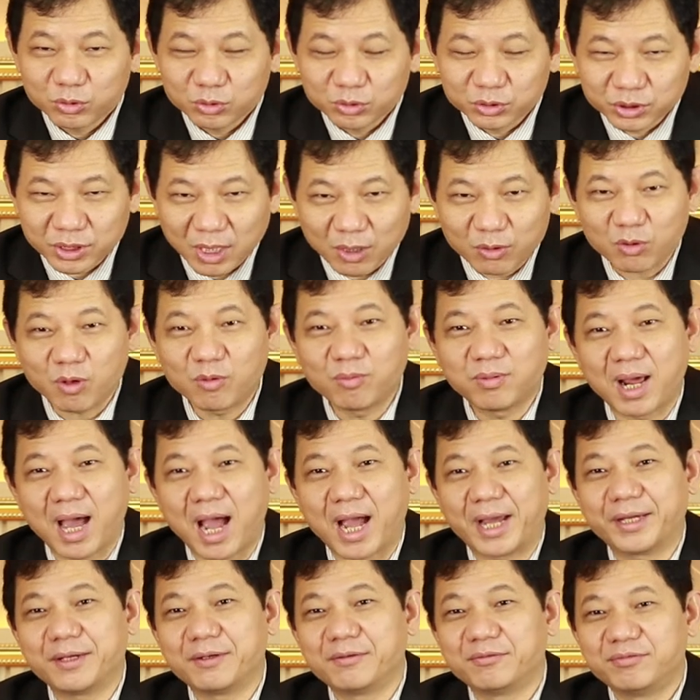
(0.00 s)
sau cùng
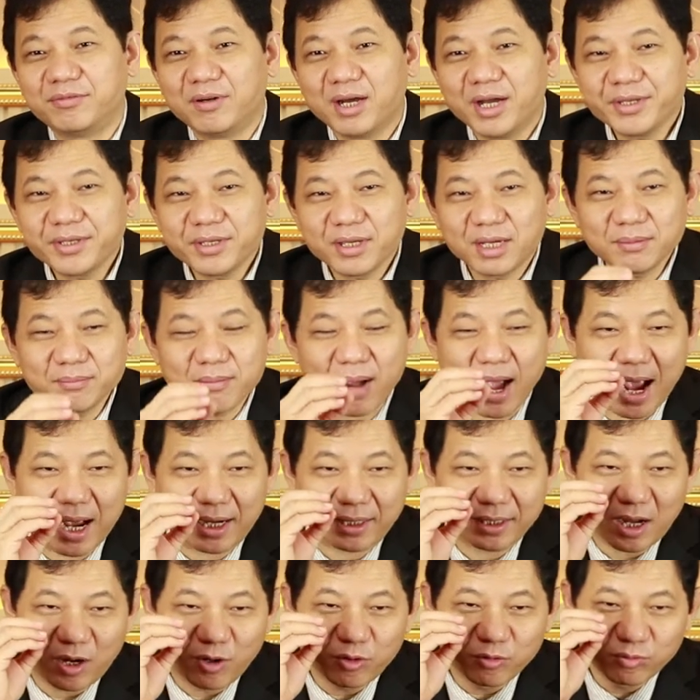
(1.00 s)
lại với những
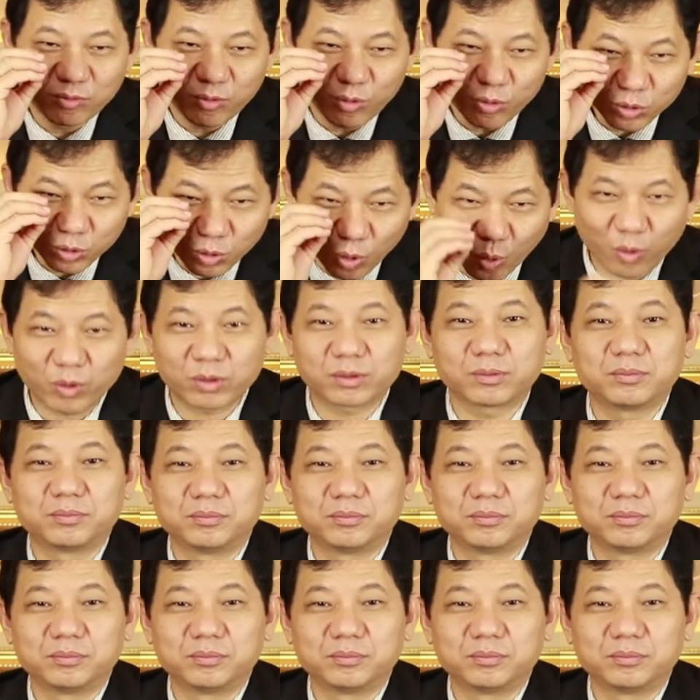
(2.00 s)
bạn đầu vú tuột